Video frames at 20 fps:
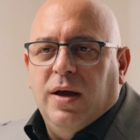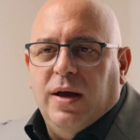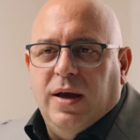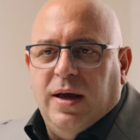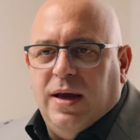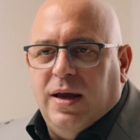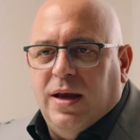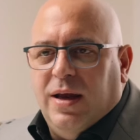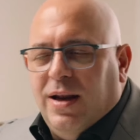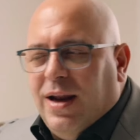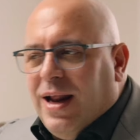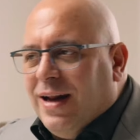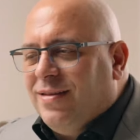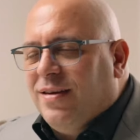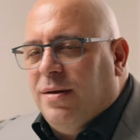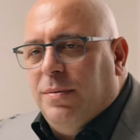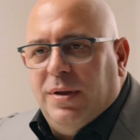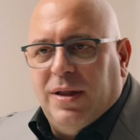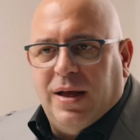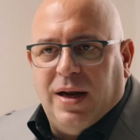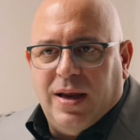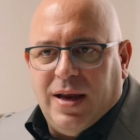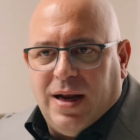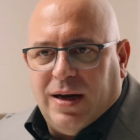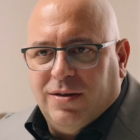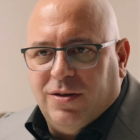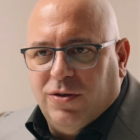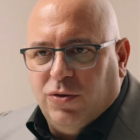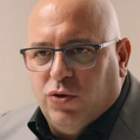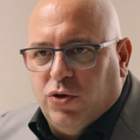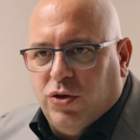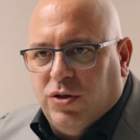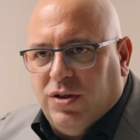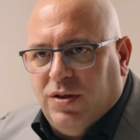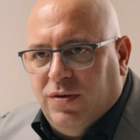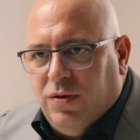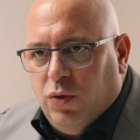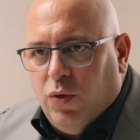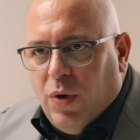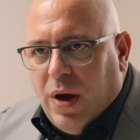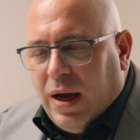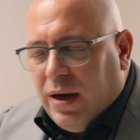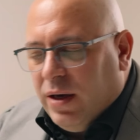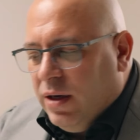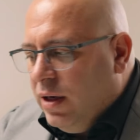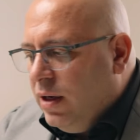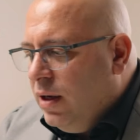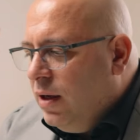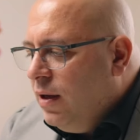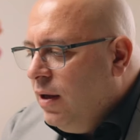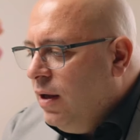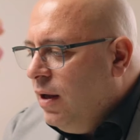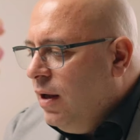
e, l'altra metà negli altri successivi due anni.